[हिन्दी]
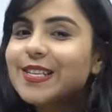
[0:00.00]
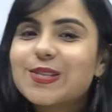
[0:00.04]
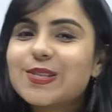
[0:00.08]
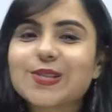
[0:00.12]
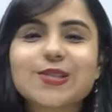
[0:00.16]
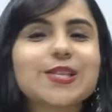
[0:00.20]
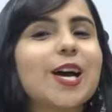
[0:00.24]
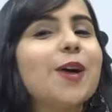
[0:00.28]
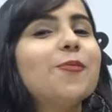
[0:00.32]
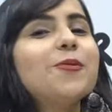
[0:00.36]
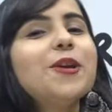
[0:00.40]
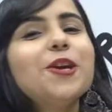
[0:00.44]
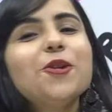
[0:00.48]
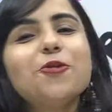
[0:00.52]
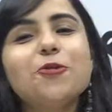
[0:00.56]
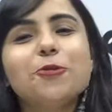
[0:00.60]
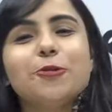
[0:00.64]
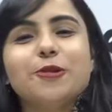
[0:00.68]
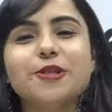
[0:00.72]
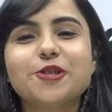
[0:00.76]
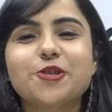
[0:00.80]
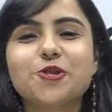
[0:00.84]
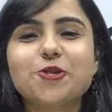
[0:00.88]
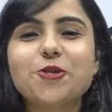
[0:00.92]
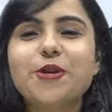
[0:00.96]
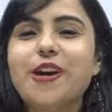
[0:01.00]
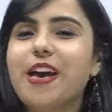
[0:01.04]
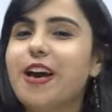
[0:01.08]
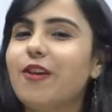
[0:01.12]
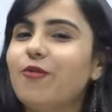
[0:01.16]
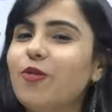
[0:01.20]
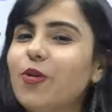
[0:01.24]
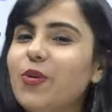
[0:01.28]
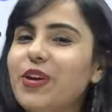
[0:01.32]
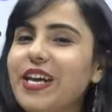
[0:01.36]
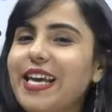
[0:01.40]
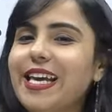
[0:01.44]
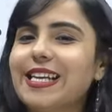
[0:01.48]
सभी रूल्स जो हैं
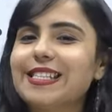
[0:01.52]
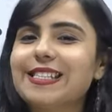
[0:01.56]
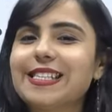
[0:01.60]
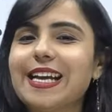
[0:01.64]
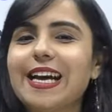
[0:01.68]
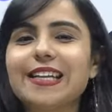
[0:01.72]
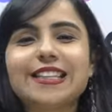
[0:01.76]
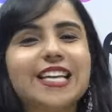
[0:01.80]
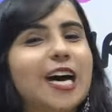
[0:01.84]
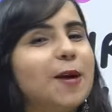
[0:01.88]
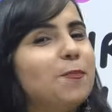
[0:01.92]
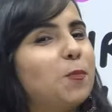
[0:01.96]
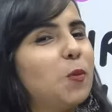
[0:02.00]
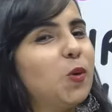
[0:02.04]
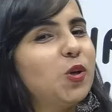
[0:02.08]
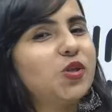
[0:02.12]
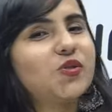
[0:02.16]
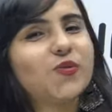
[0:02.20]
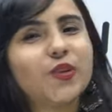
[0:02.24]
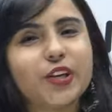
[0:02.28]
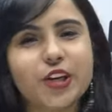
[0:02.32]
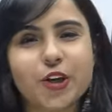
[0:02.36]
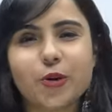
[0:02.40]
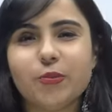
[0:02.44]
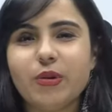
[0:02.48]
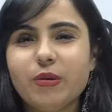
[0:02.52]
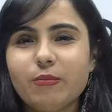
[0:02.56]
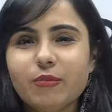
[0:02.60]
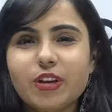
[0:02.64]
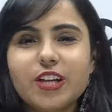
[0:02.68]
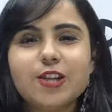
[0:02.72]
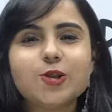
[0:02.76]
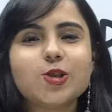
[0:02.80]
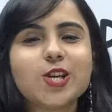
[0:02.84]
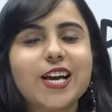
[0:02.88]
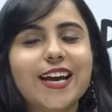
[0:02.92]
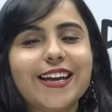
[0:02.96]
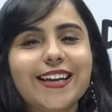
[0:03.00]
वो एक साथ आपको इस वीडियो में
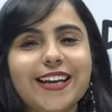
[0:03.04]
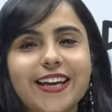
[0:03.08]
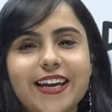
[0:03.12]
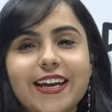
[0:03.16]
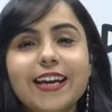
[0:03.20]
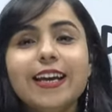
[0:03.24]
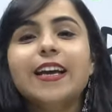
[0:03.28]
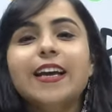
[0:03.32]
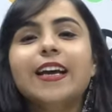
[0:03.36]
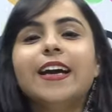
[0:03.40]
मिल जाएंगे